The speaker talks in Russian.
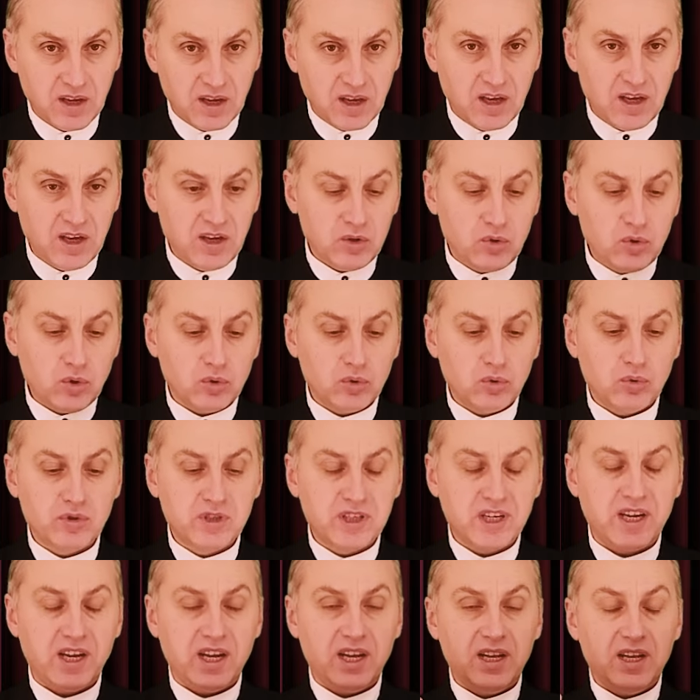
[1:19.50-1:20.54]
И идет
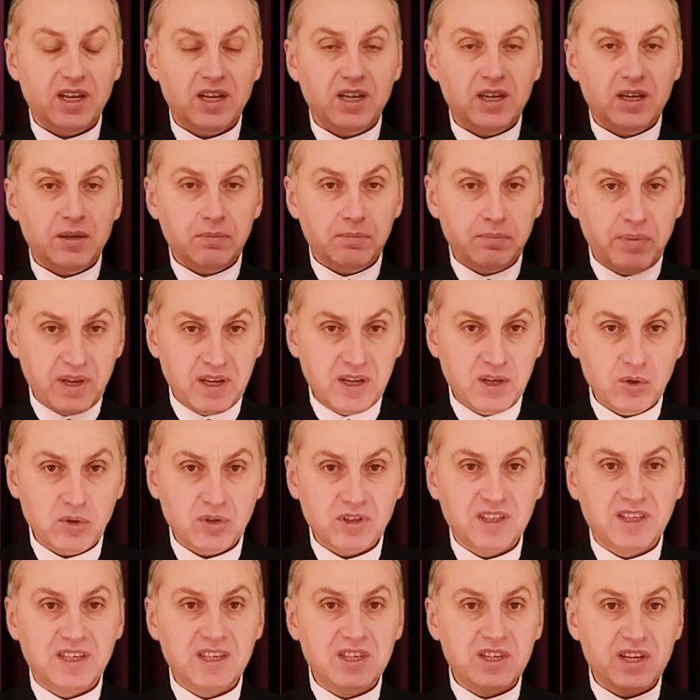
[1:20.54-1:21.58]
уже
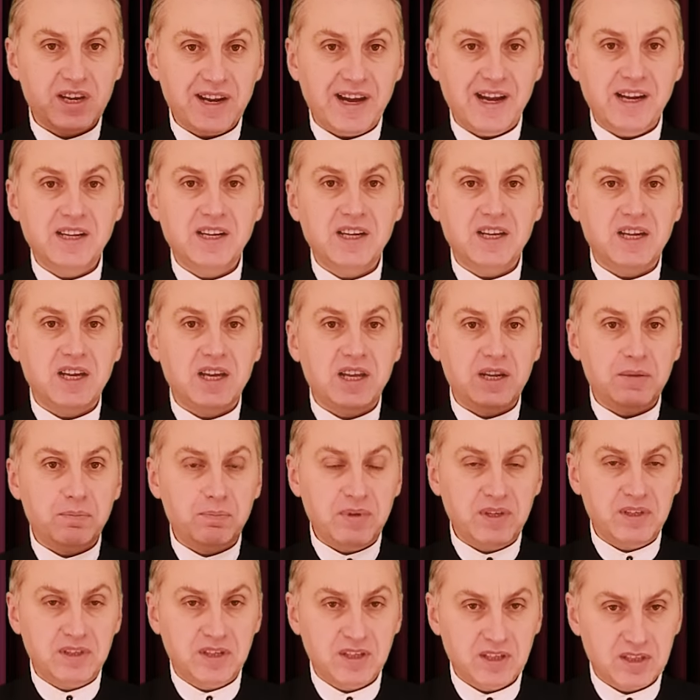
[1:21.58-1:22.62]
период генеральной
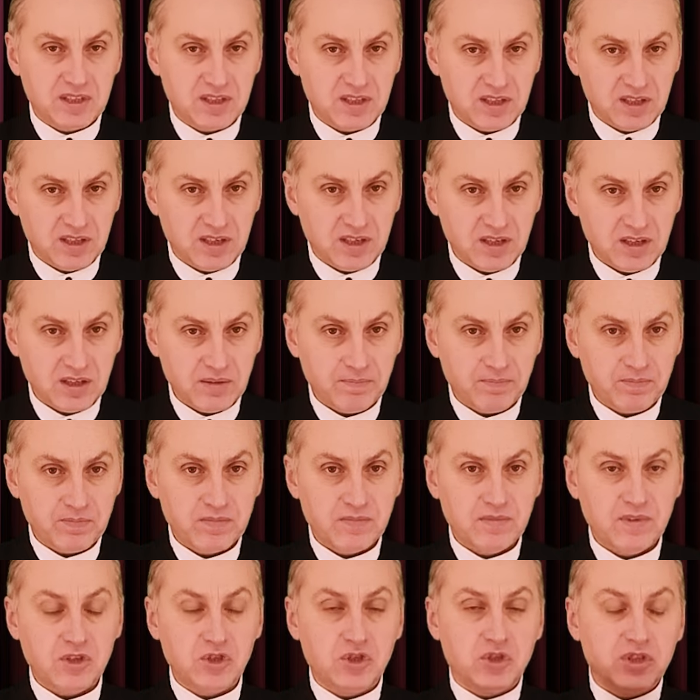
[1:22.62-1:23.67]
репетиции.
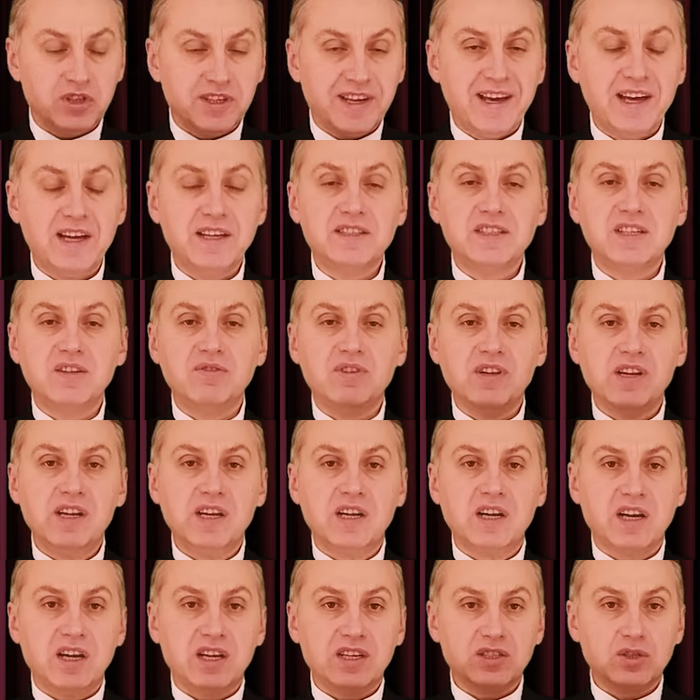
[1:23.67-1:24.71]
Начинается
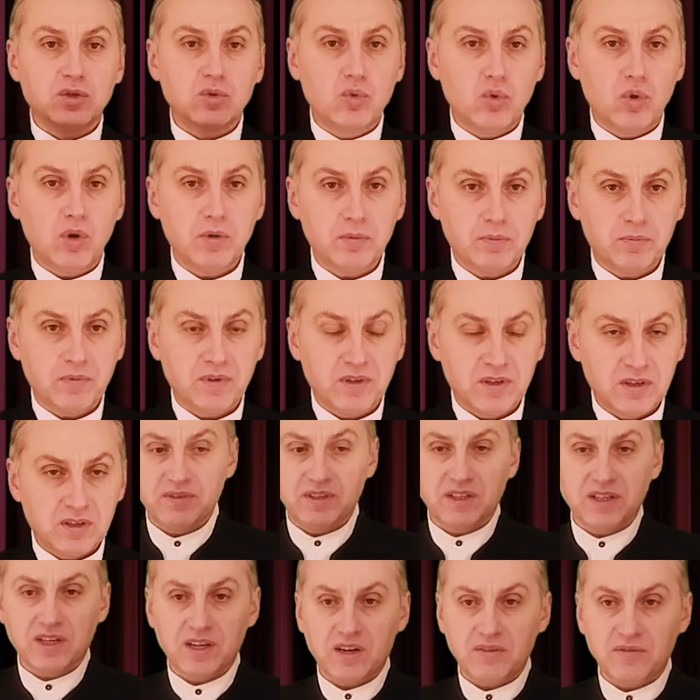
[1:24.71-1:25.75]
великая скорбь в
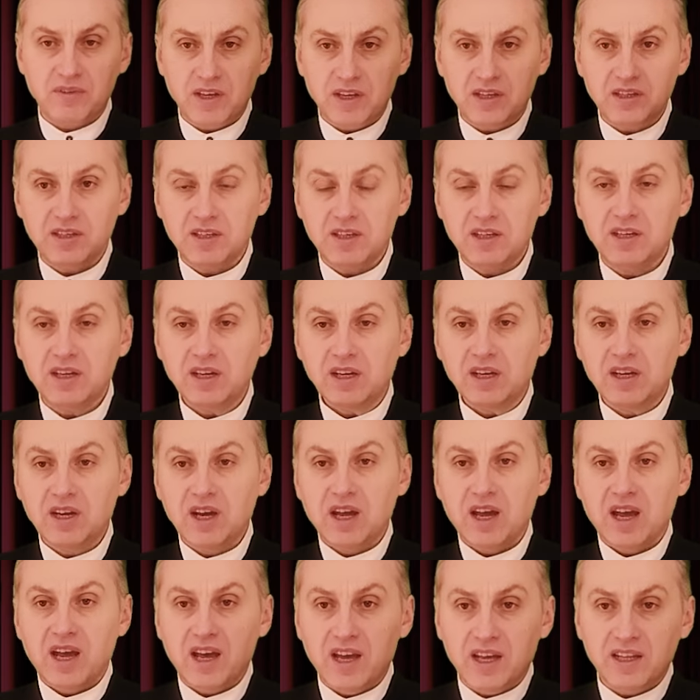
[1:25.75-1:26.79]
Откровении.
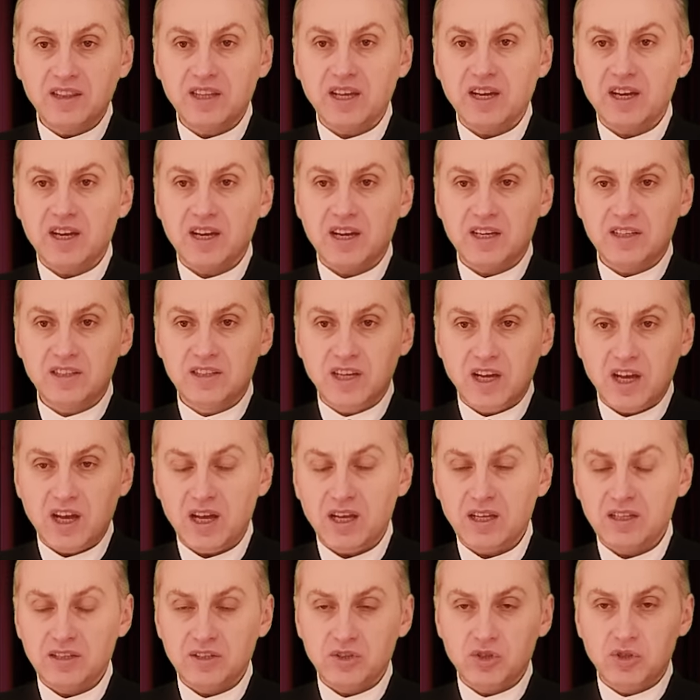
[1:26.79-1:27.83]
Это
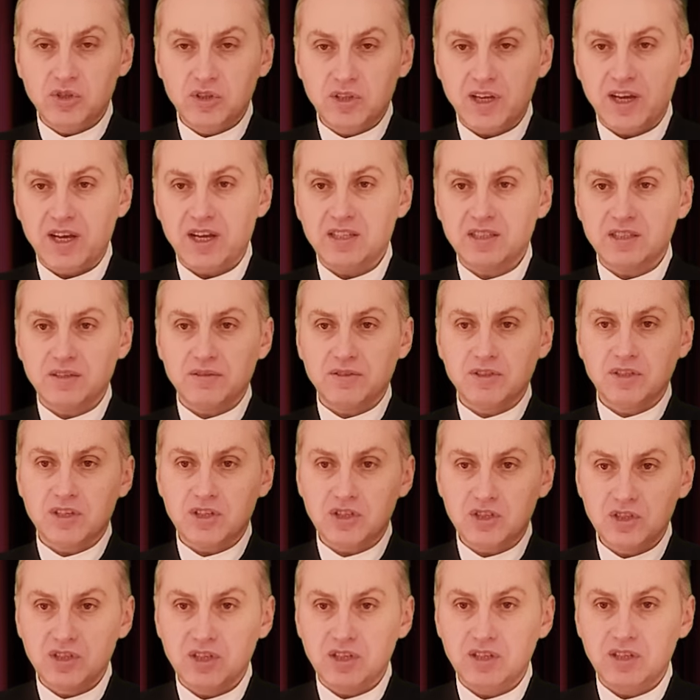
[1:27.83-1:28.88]
когда начинается
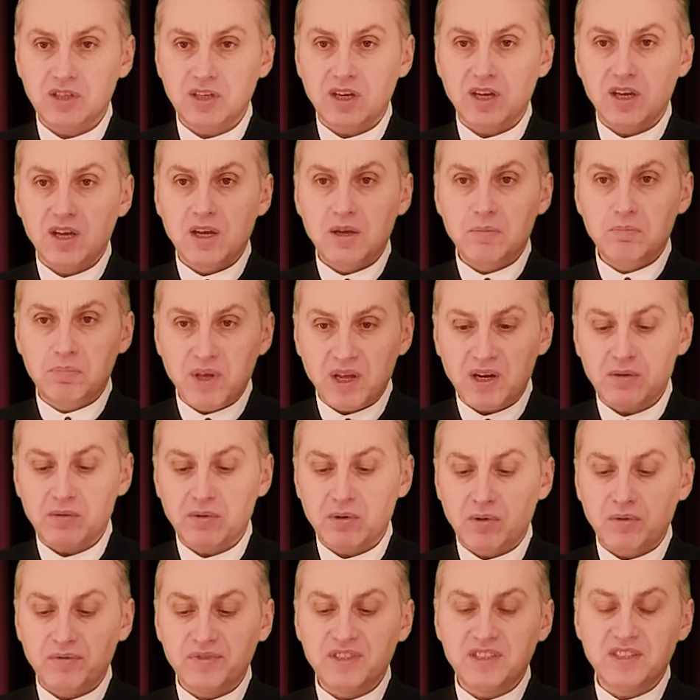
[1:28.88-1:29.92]
восхождение
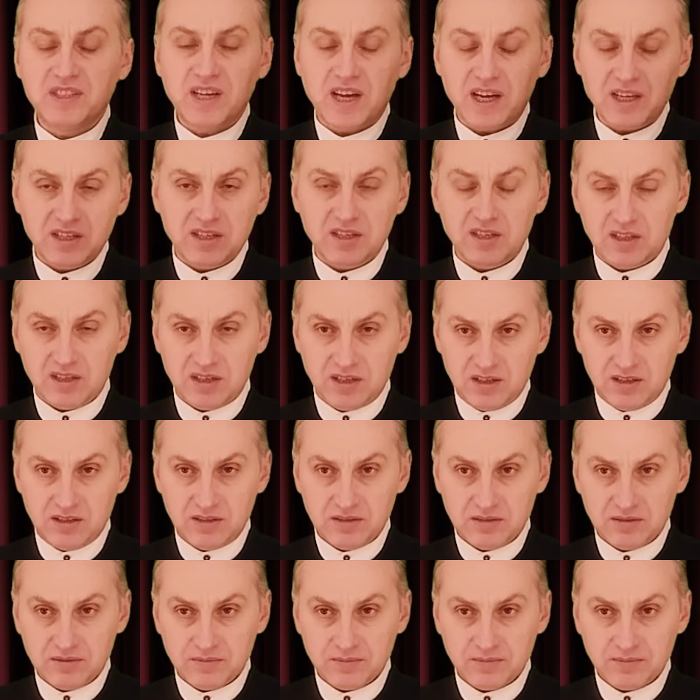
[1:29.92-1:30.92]
первого всадника.